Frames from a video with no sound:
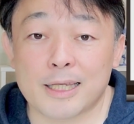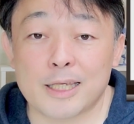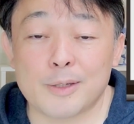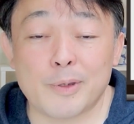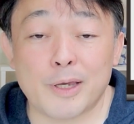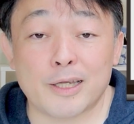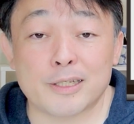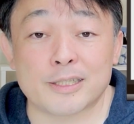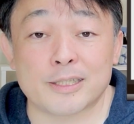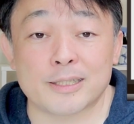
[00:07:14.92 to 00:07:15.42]

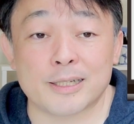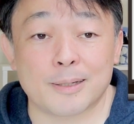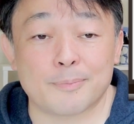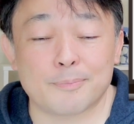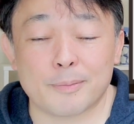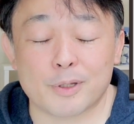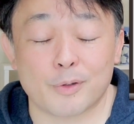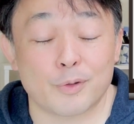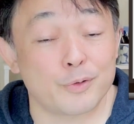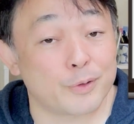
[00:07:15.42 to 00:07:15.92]
イメージ
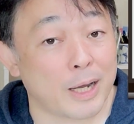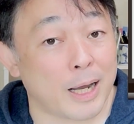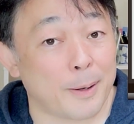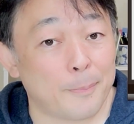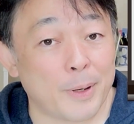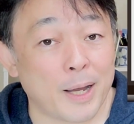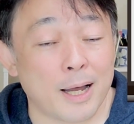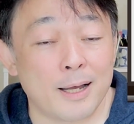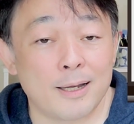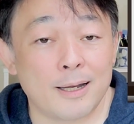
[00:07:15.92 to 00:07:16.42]
という
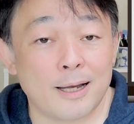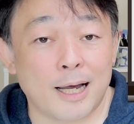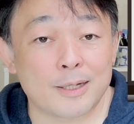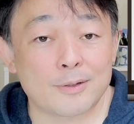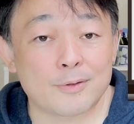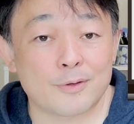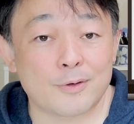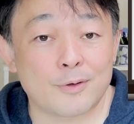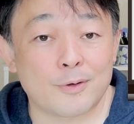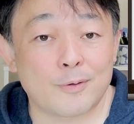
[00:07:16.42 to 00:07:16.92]
か、まあ、
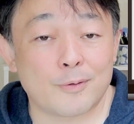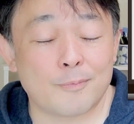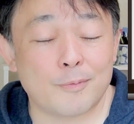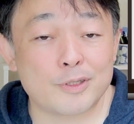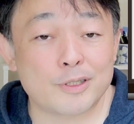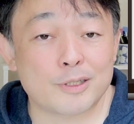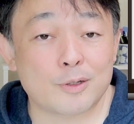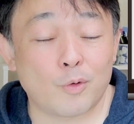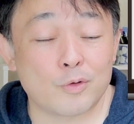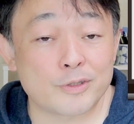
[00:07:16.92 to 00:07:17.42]
あの、
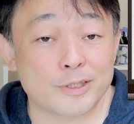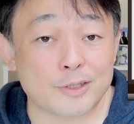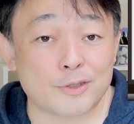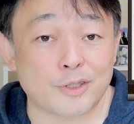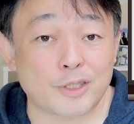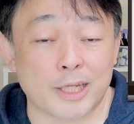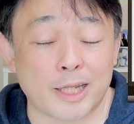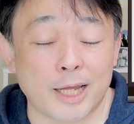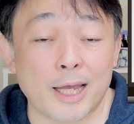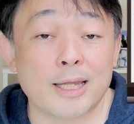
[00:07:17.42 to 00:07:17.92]
もし混
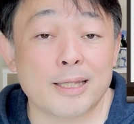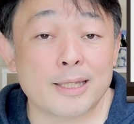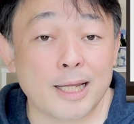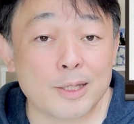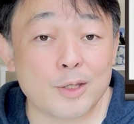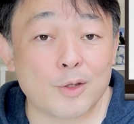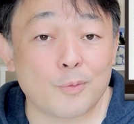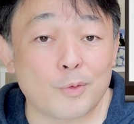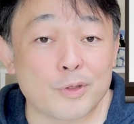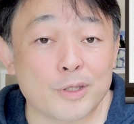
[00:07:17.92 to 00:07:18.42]
雑して大変
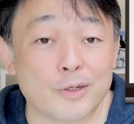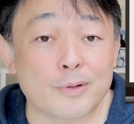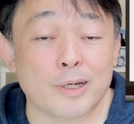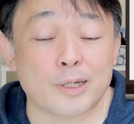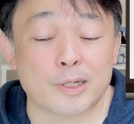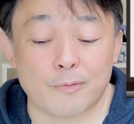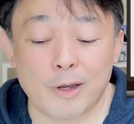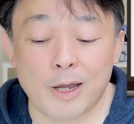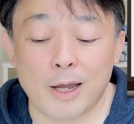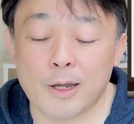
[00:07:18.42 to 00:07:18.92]
だって思ってる
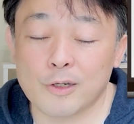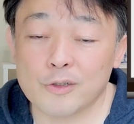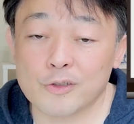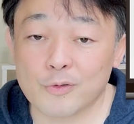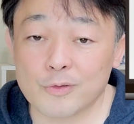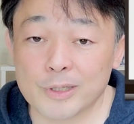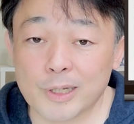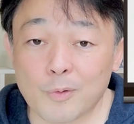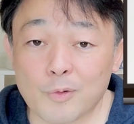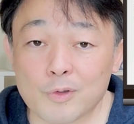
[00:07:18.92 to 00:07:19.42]
方は、
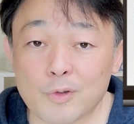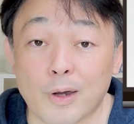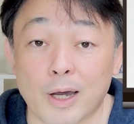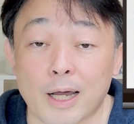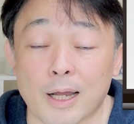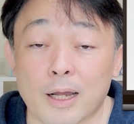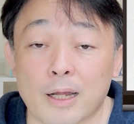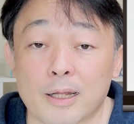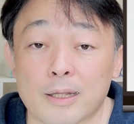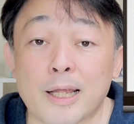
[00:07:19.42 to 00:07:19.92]
そんなこと
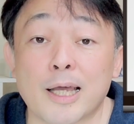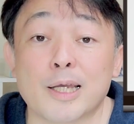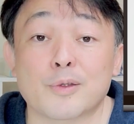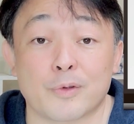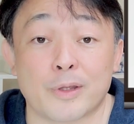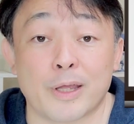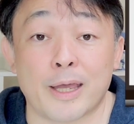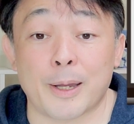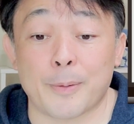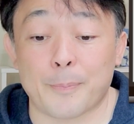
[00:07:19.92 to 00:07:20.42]
はない
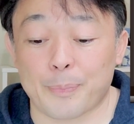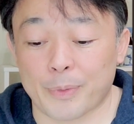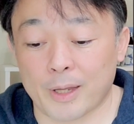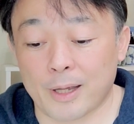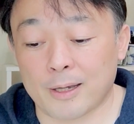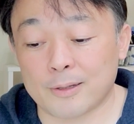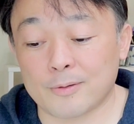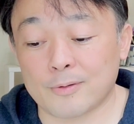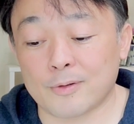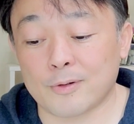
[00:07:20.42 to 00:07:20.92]
ので、
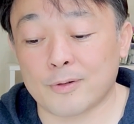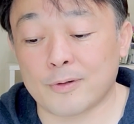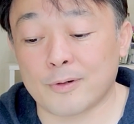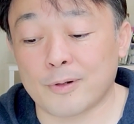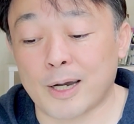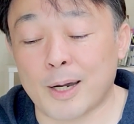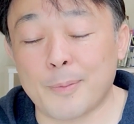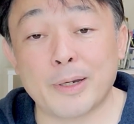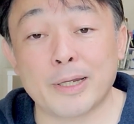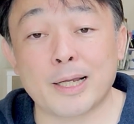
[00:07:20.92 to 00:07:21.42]
あ
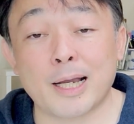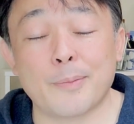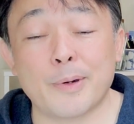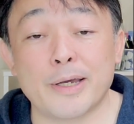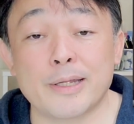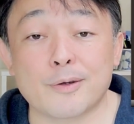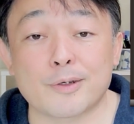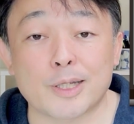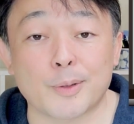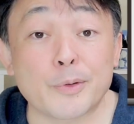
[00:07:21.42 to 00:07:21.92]
の、あまり
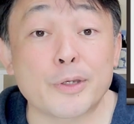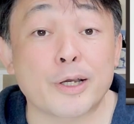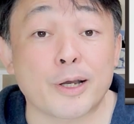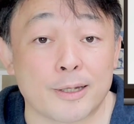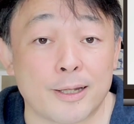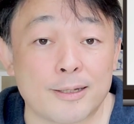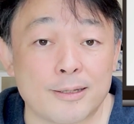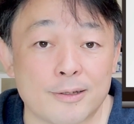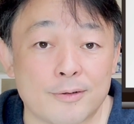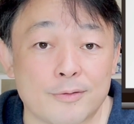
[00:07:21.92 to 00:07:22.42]
構えなくてもいい
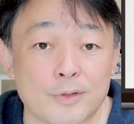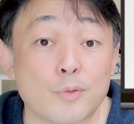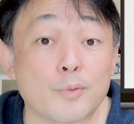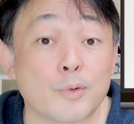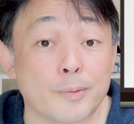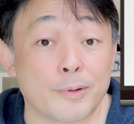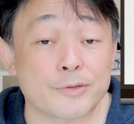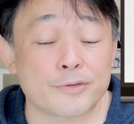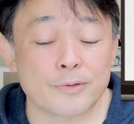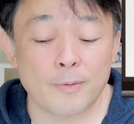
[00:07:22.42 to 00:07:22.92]
かなっていうふうに
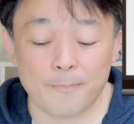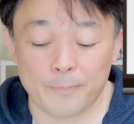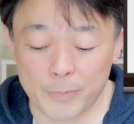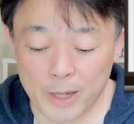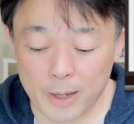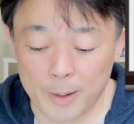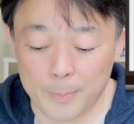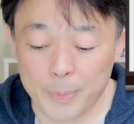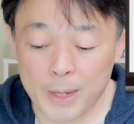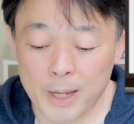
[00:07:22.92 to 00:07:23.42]
思います。
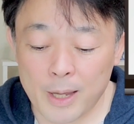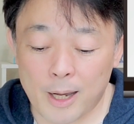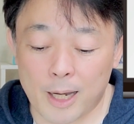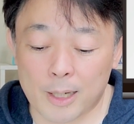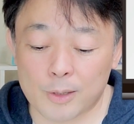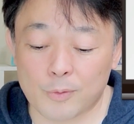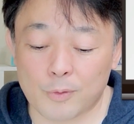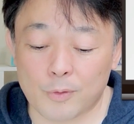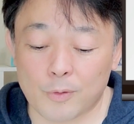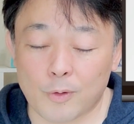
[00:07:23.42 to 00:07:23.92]
で、
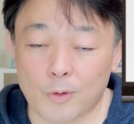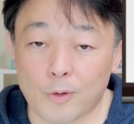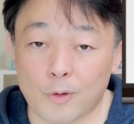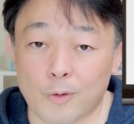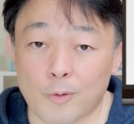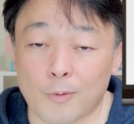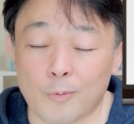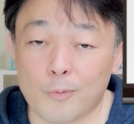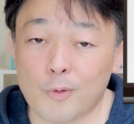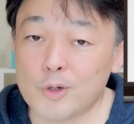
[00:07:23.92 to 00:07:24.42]
あ
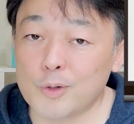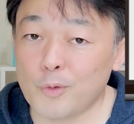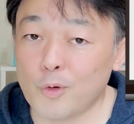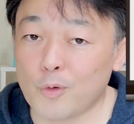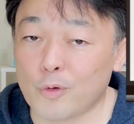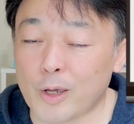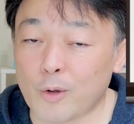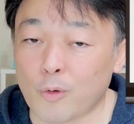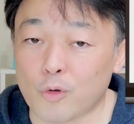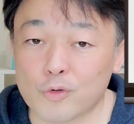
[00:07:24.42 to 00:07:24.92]
の、僕
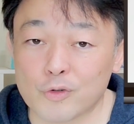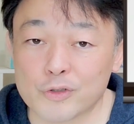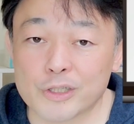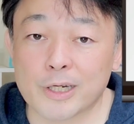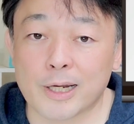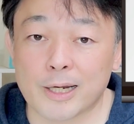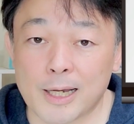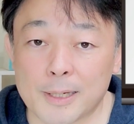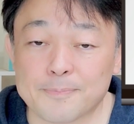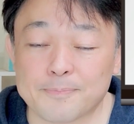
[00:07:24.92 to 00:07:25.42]
もこれ今年
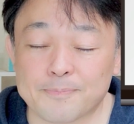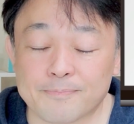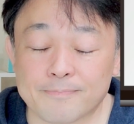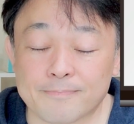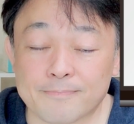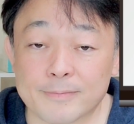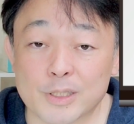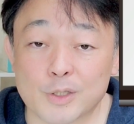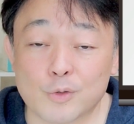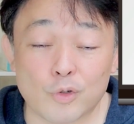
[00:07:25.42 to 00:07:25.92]
から
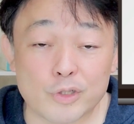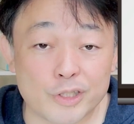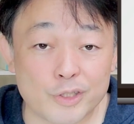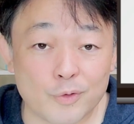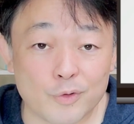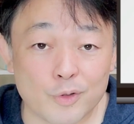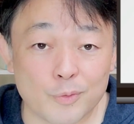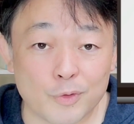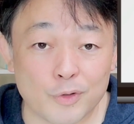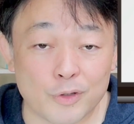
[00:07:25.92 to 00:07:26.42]
そうし
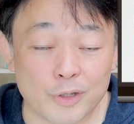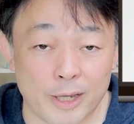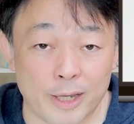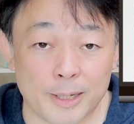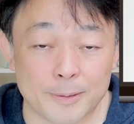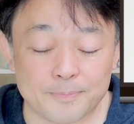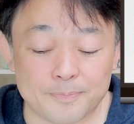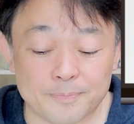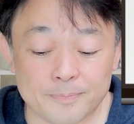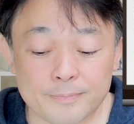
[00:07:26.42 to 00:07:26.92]
ようと思っ
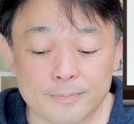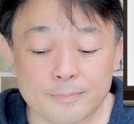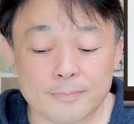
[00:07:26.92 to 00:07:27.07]
て、